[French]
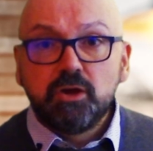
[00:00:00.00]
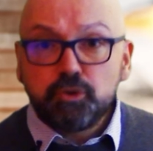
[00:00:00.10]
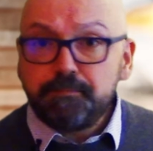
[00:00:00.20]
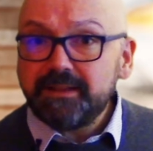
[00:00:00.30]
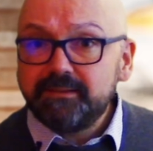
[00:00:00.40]
Je
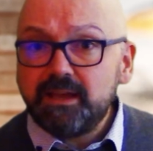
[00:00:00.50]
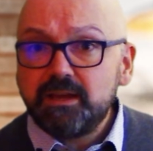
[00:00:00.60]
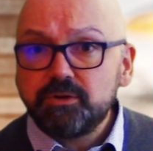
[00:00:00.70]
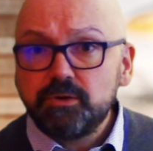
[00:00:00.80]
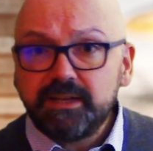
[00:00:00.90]

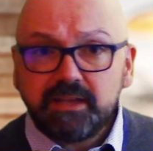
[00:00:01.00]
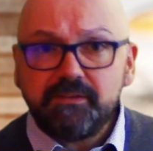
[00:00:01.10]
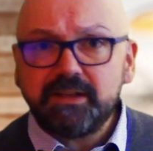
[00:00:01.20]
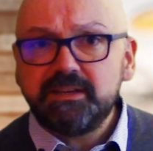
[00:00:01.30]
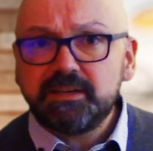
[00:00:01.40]
partage cet
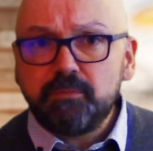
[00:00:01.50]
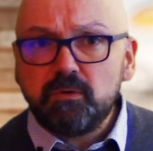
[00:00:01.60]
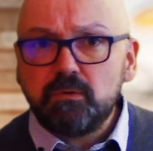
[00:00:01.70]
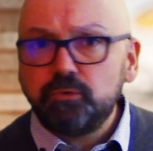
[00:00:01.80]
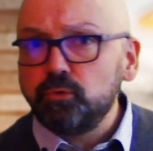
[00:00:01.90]
avertissement
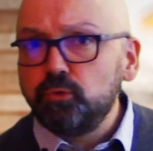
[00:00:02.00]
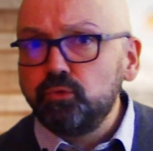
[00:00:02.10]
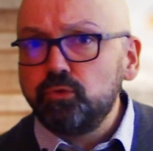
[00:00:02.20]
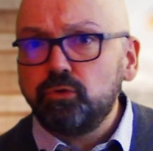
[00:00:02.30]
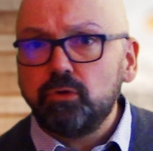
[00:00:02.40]
dans le
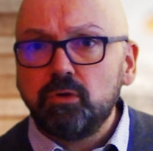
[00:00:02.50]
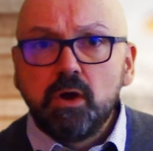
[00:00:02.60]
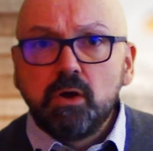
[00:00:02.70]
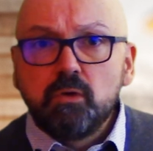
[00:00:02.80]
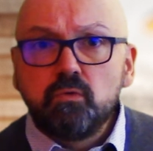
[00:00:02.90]
doute euh,
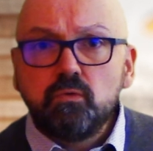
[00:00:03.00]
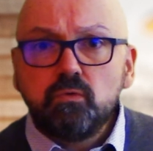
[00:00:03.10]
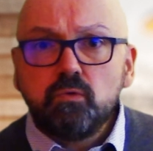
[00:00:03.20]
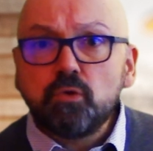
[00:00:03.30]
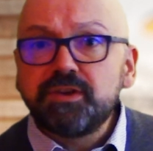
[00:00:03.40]
ou
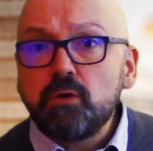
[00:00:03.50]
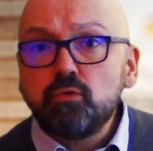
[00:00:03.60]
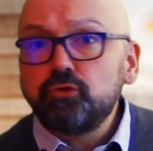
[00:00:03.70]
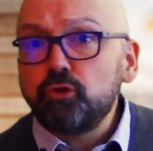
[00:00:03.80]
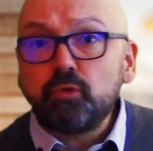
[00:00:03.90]
au cas où que
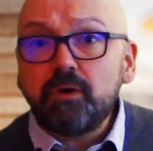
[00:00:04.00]
ce soit